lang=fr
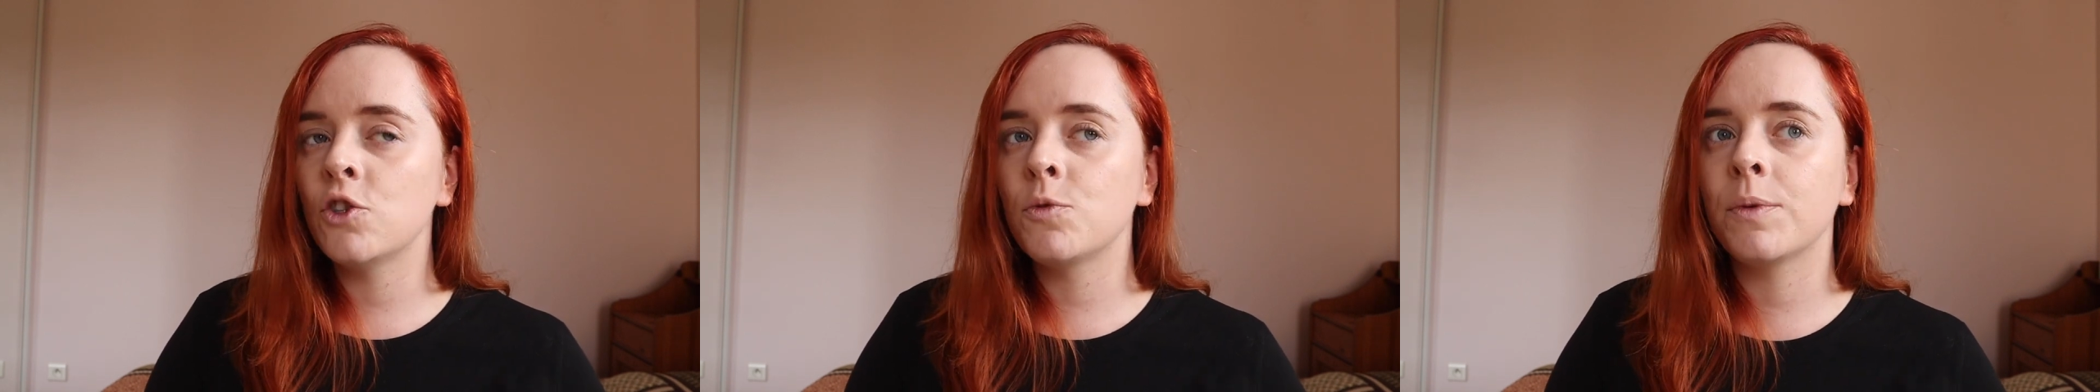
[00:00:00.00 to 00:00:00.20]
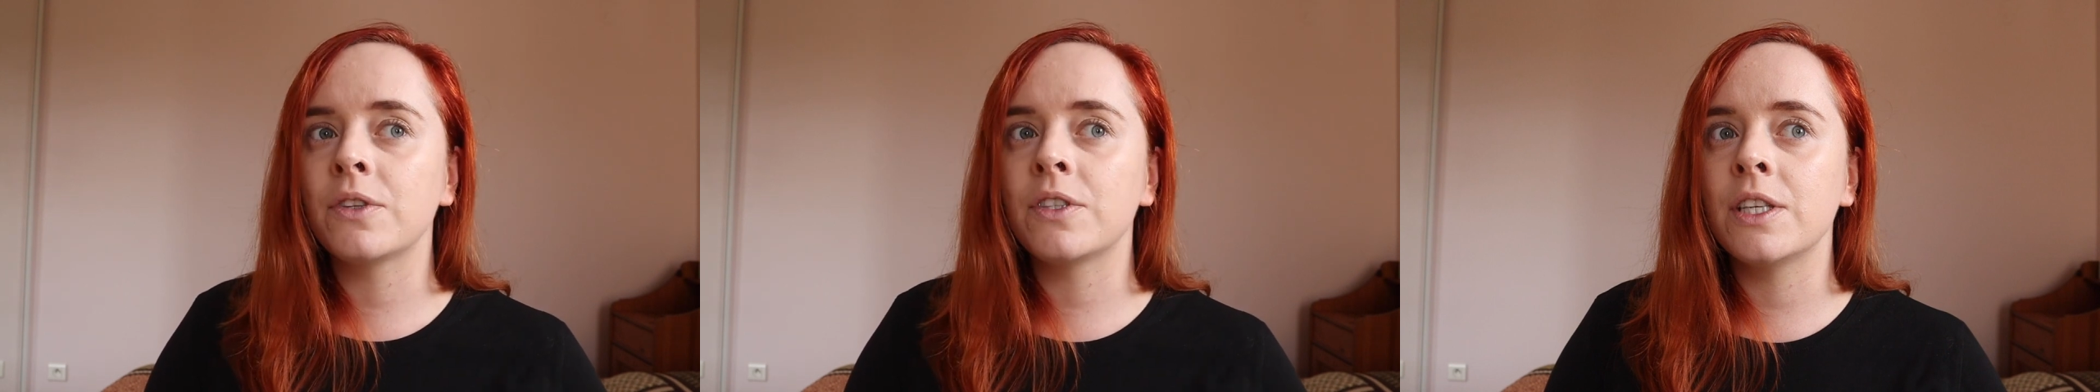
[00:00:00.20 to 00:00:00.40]

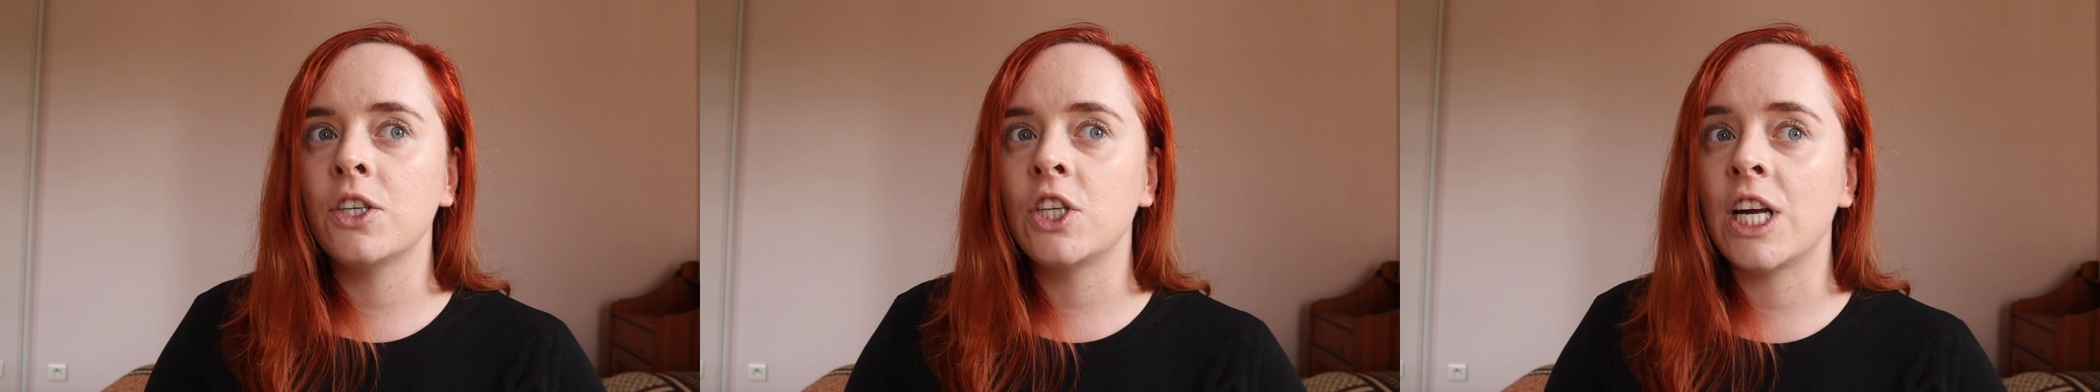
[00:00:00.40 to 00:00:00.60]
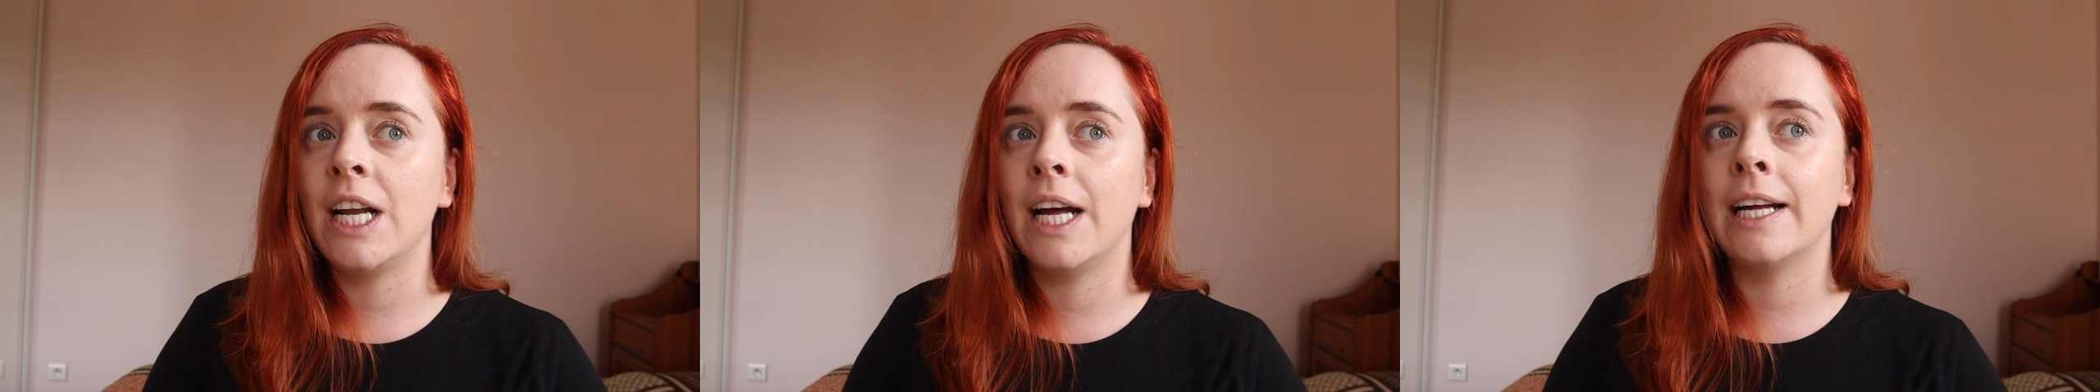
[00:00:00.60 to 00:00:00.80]
Je pensais
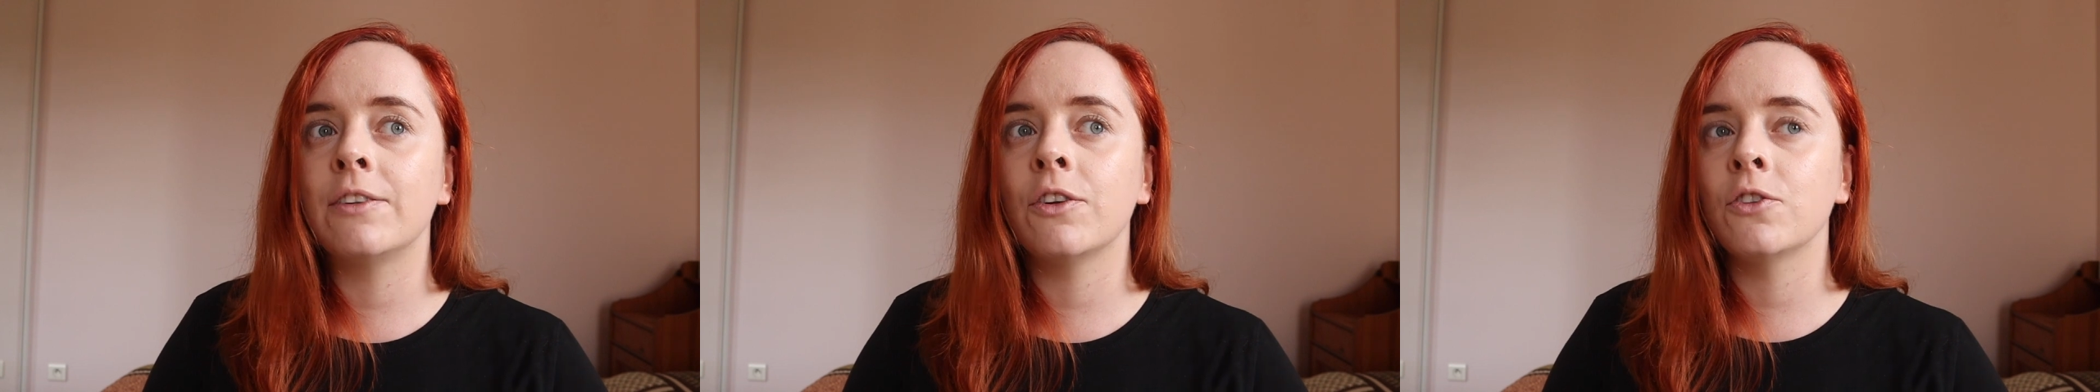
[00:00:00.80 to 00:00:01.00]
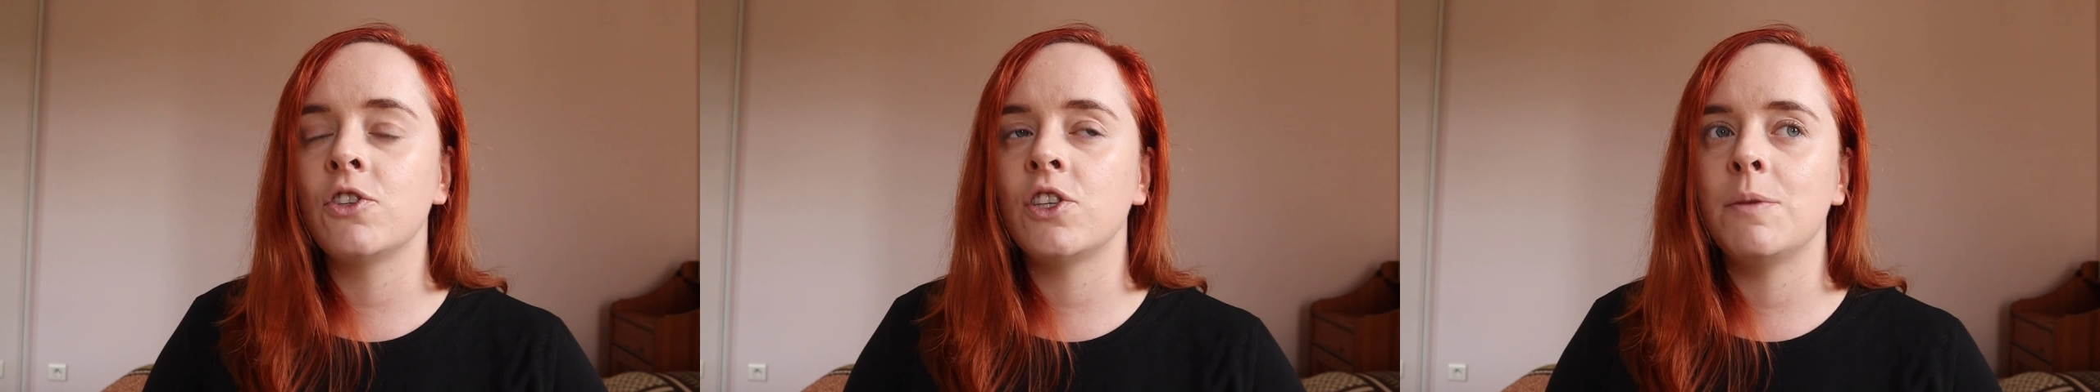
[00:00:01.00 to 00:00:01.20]
que j'allais
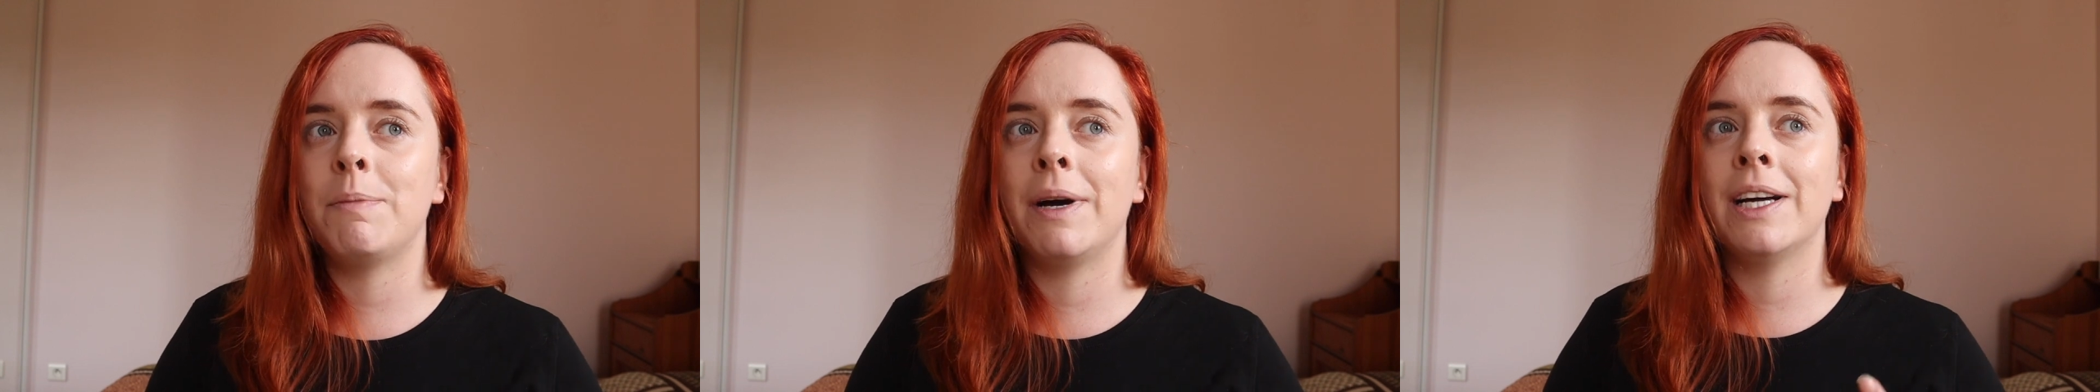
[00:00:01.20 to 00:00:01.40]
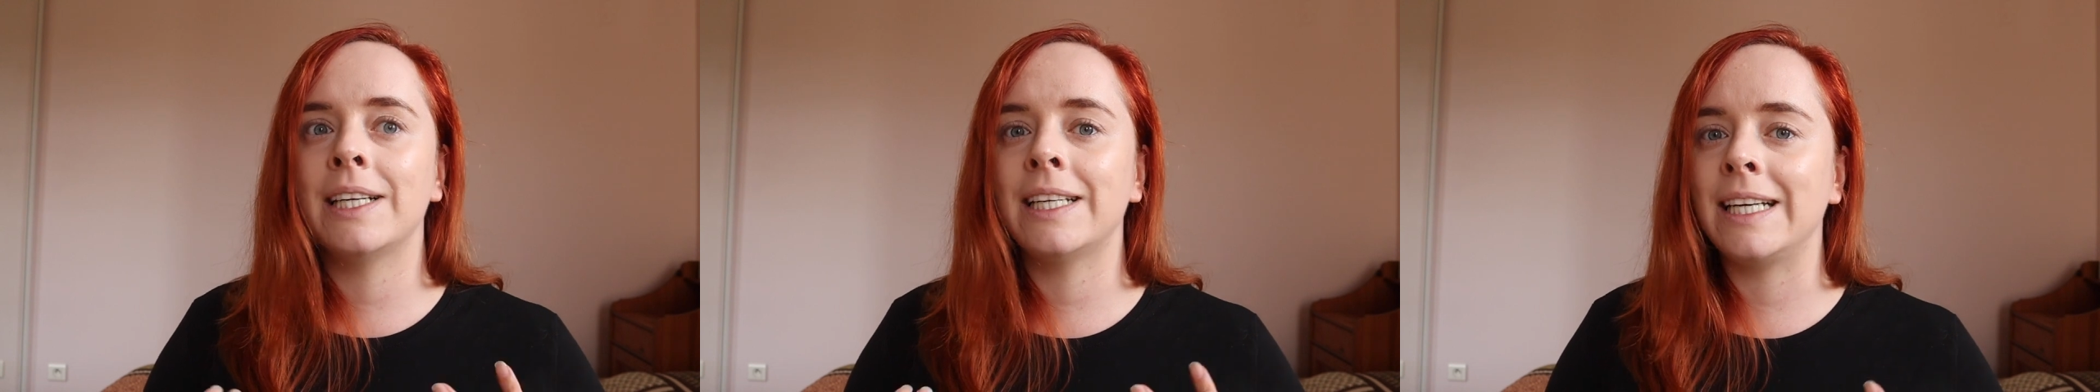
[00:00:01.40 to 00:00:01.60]
attendre, je sais
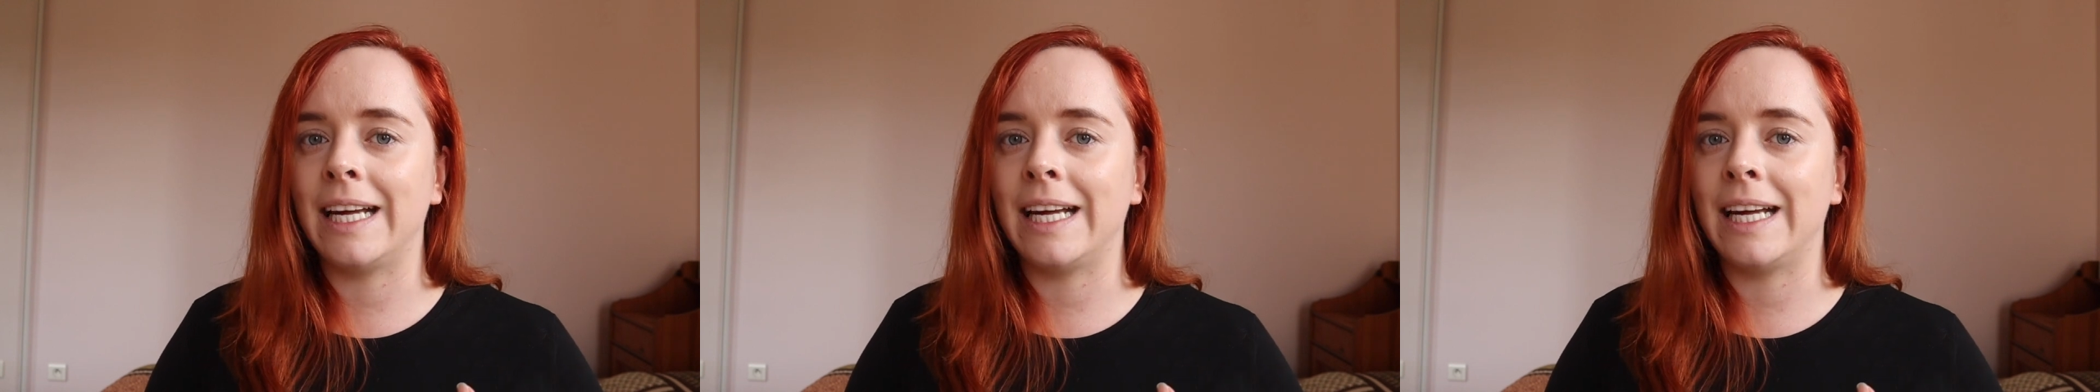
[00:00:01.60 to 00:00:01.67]
pas,